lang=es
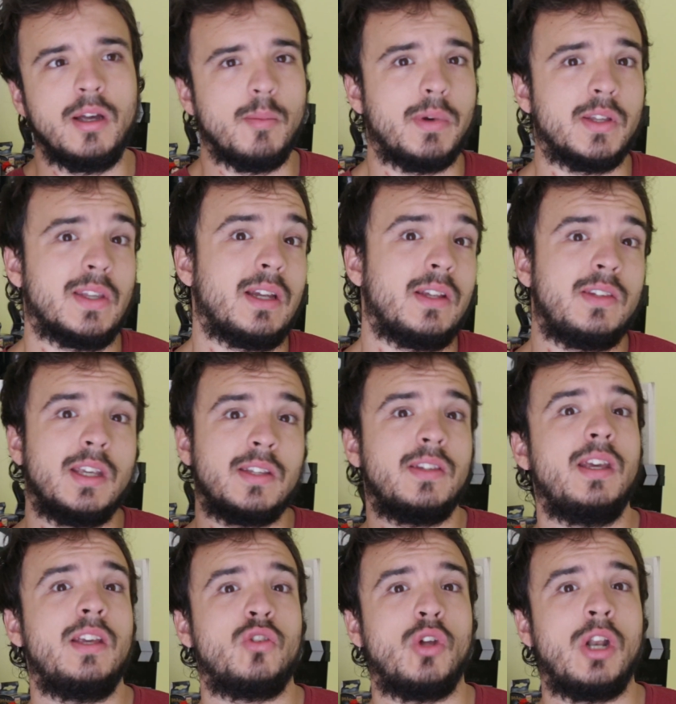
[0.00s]
Pasa que si
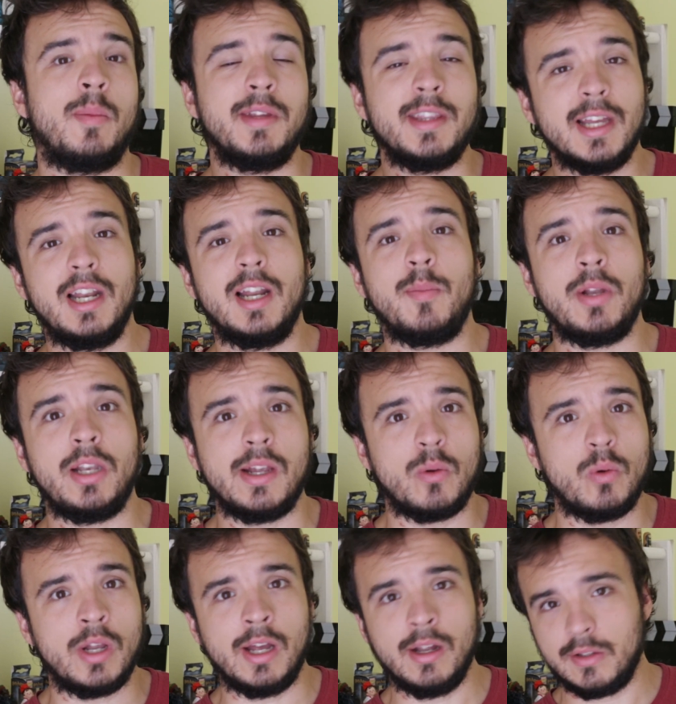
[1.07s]
hace eso a la mitad de la
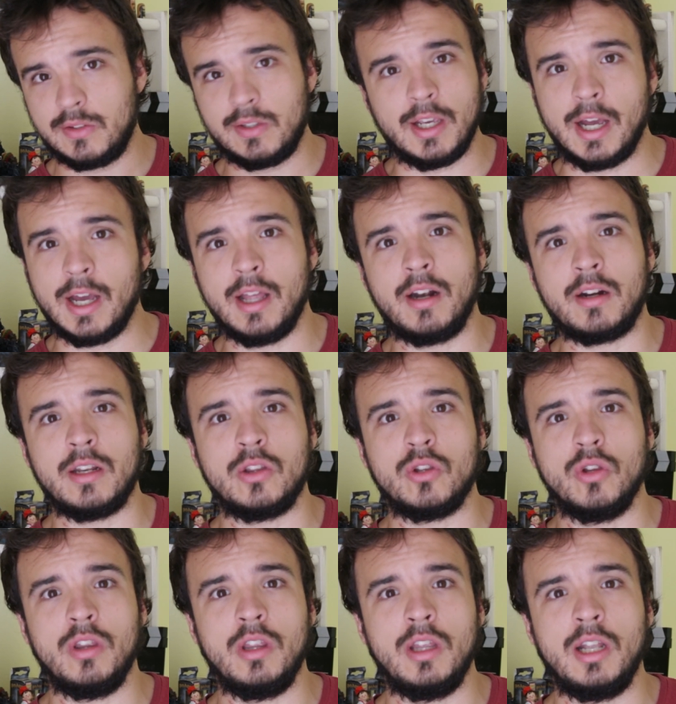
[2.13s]
película, se cae el
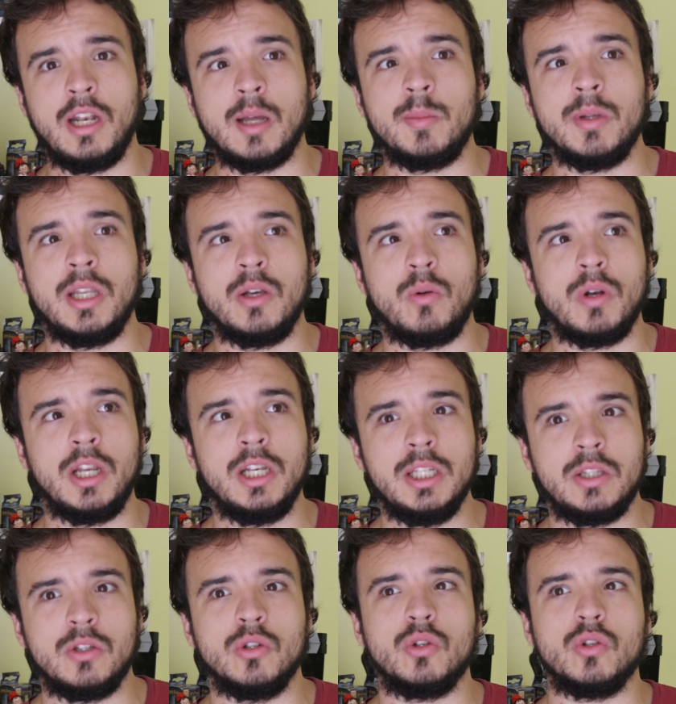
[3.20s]
resto de la película y
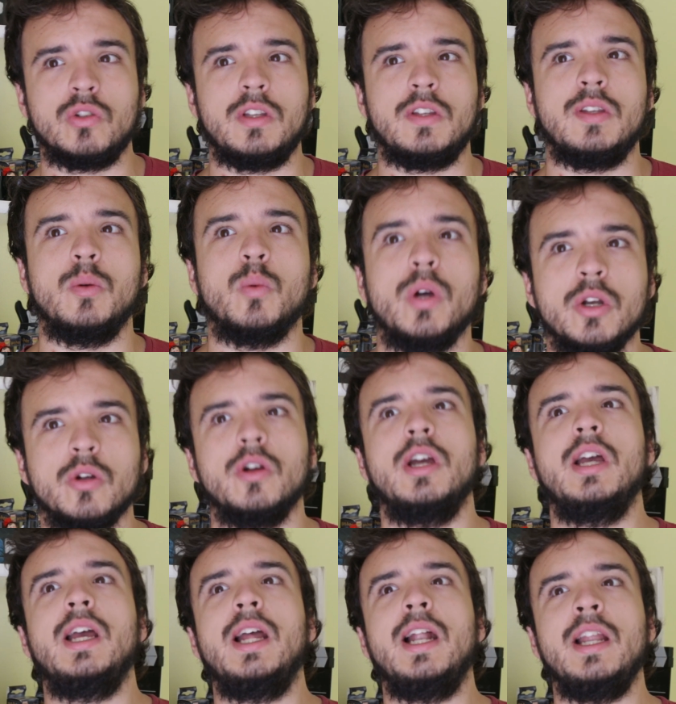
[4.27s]
listo. Entonces decís, bueno,
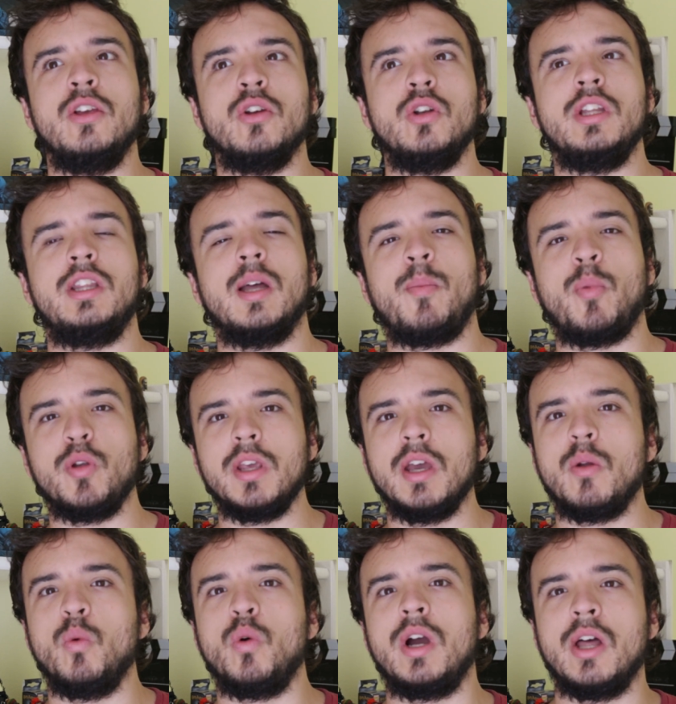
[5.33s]
el guionista podría
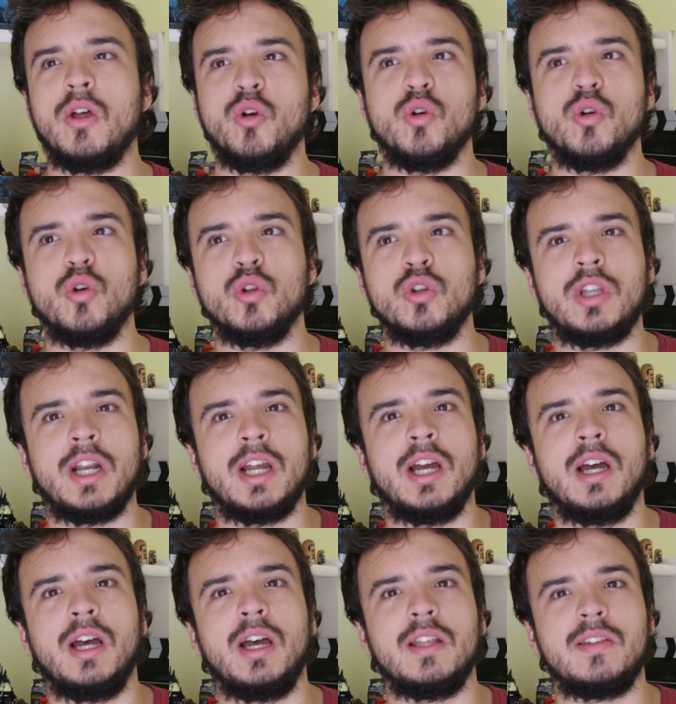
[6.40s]
haber buscado
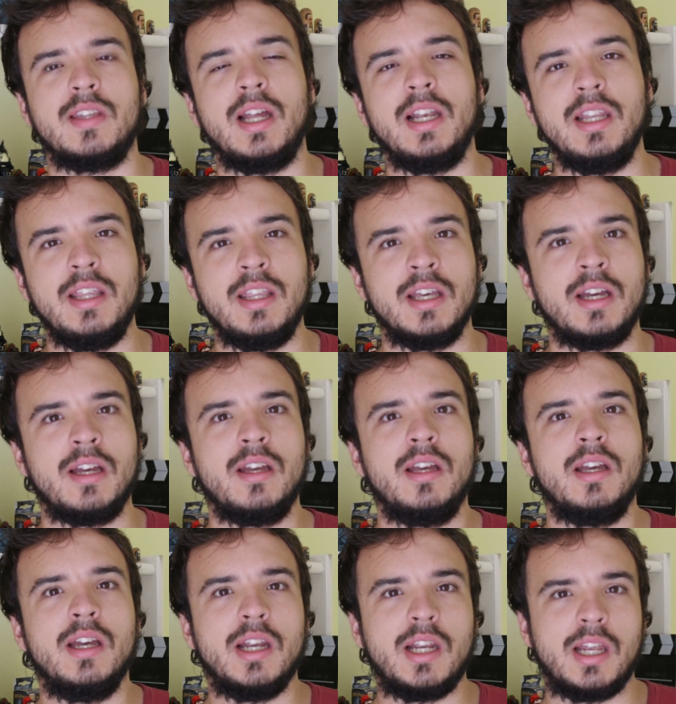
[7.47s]
otra salida
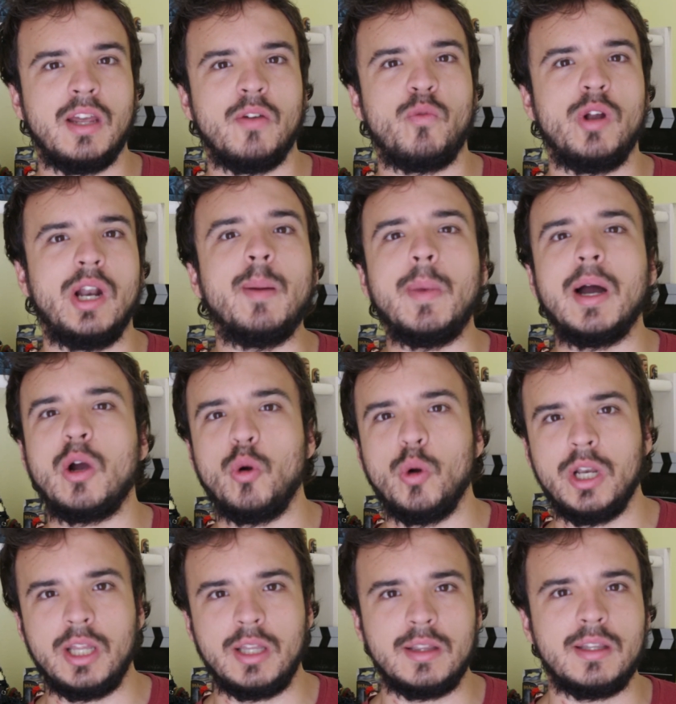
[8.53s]
que fuera más
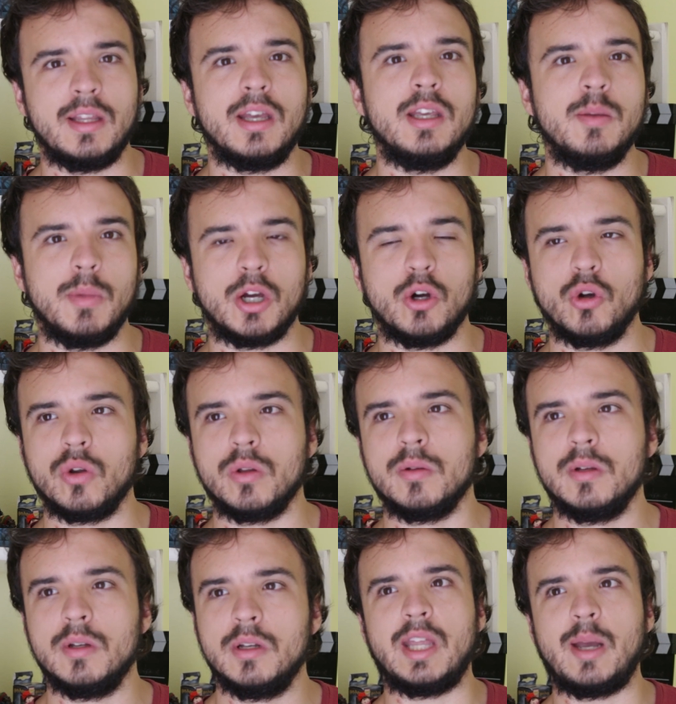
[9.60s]
coherente y
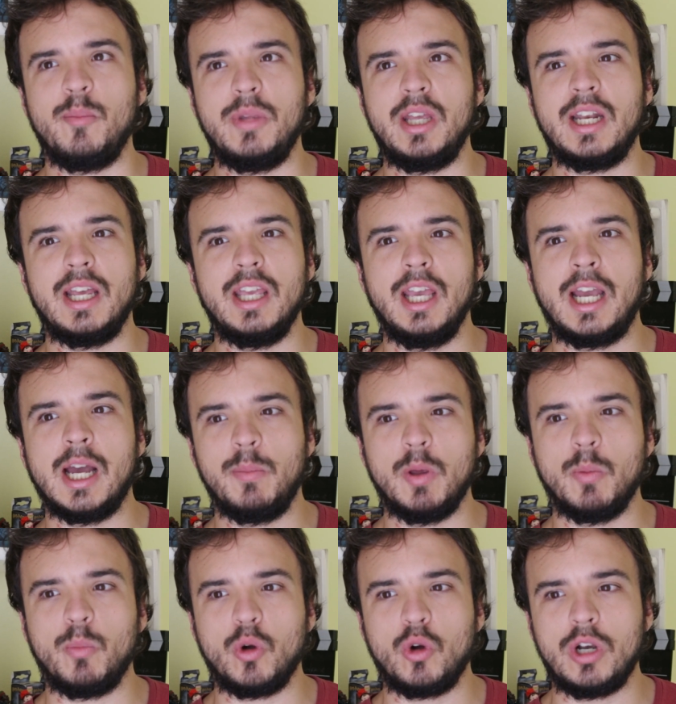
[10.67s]
mejor. También ahí cambia
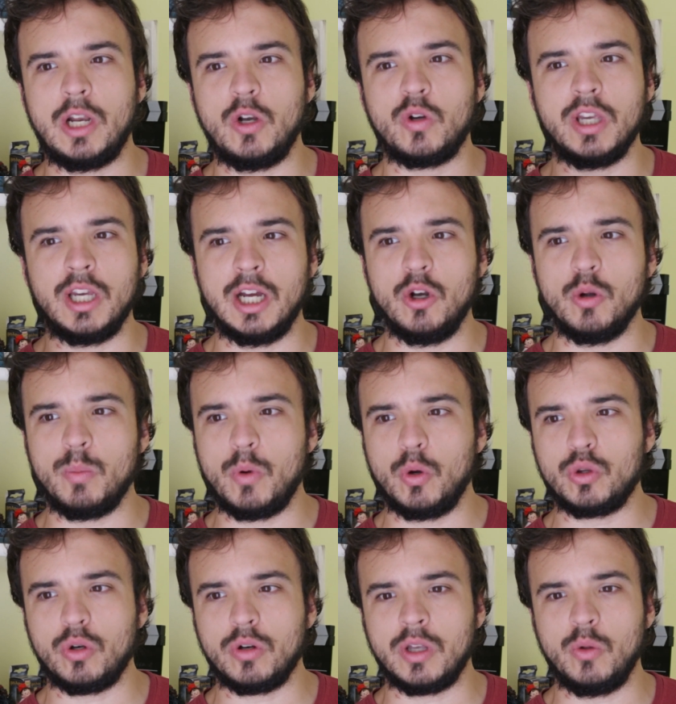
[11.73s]
un poco la lógica de los
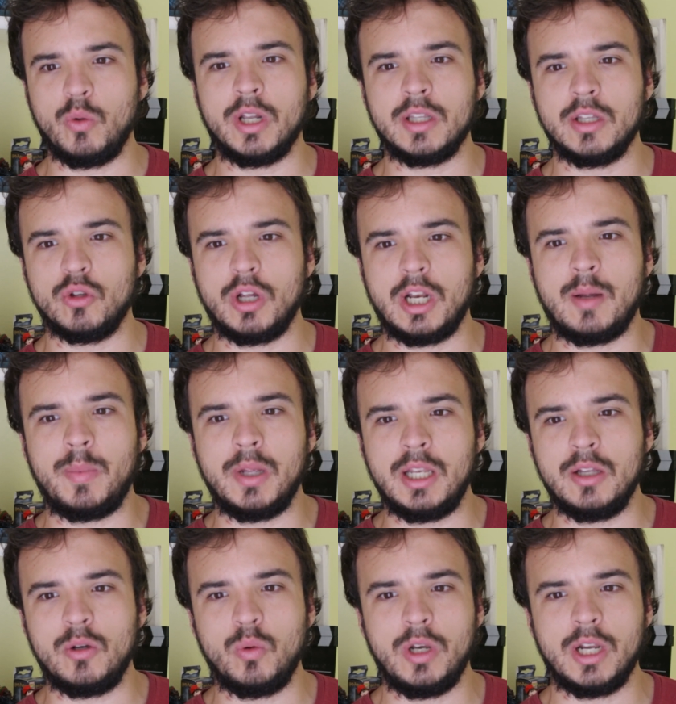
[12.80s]
monstruos que durante toda la
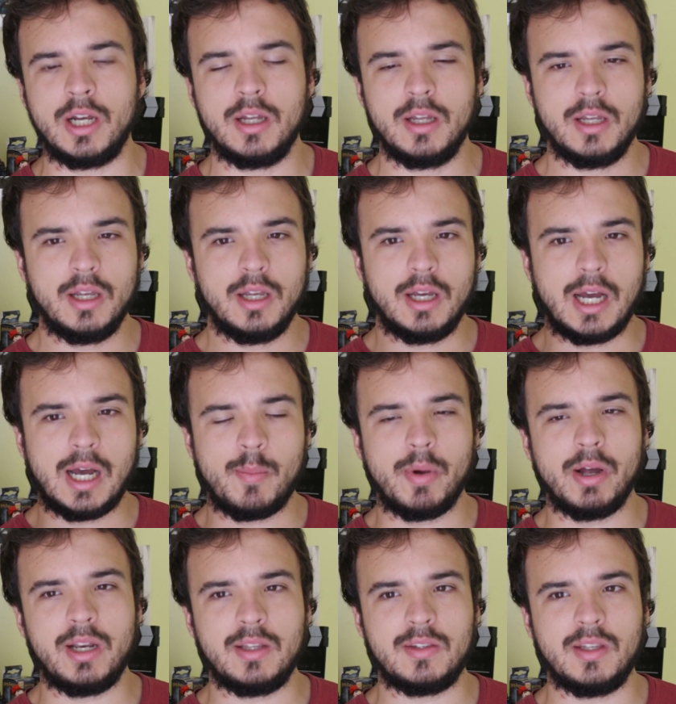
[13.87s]
película
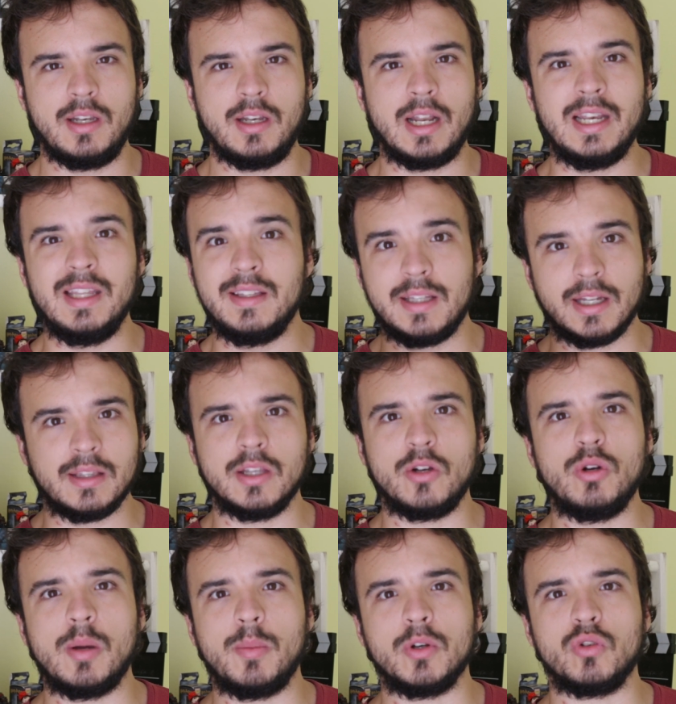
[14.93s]
aparecen al instante
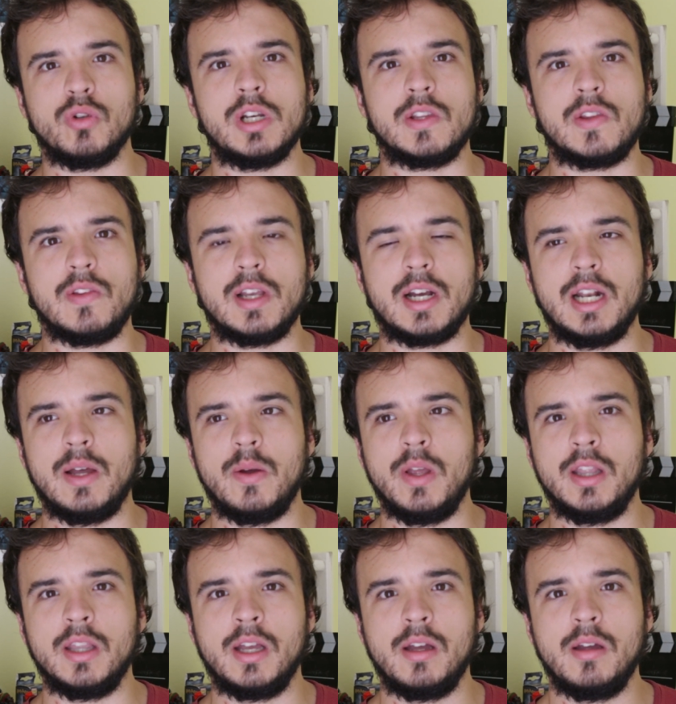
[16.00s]
que una persona se saca la
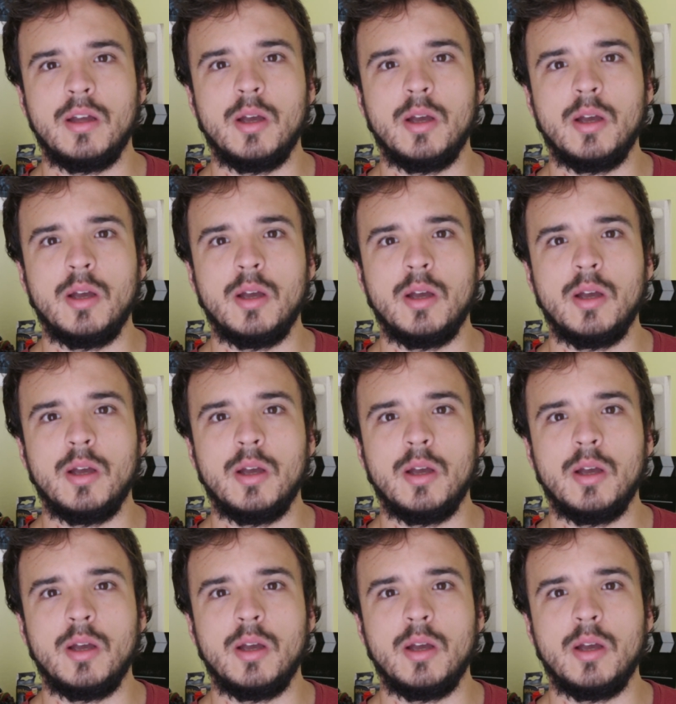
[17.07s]
venda,